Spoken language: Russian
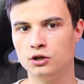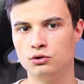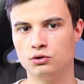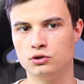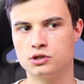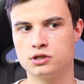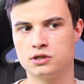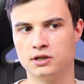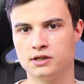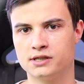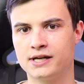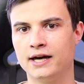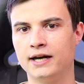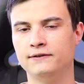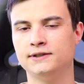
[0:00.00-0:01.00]
То есть, э,
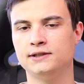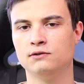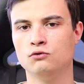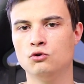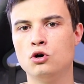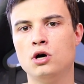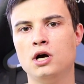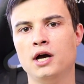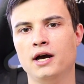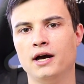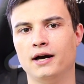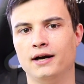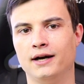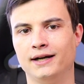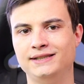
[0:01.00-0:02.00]
скорее всего,
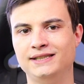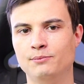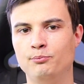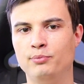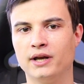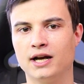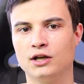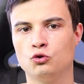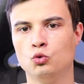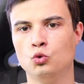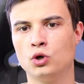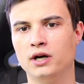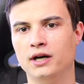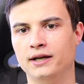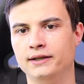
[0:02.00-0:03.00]
э,
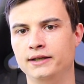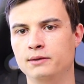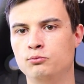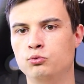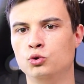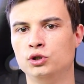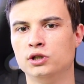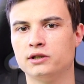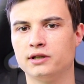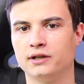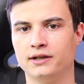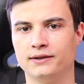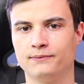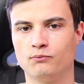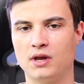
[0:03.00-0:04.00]
температура не будет
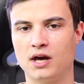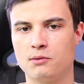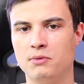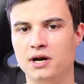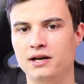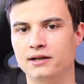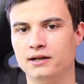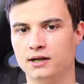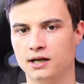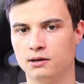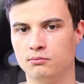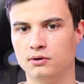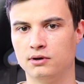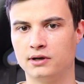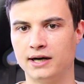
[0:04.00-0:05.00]
нормально
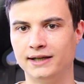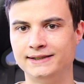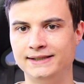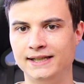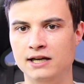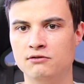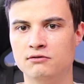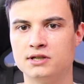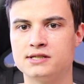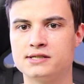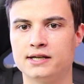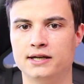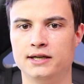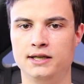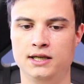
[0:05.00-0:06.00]
как бы
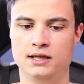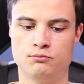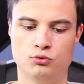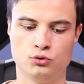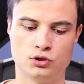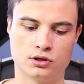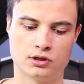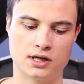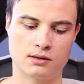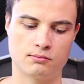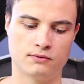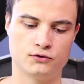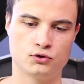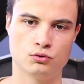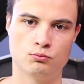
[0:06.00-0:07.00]
рассеиваться и будет как
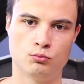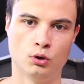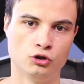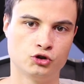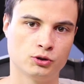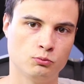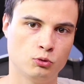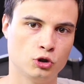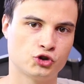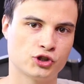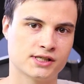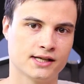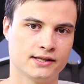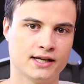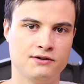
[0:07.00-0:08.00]
бы все больше и
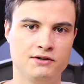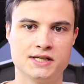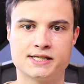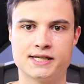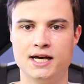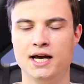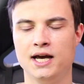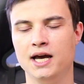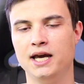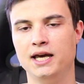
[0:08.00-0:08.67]
больше становиться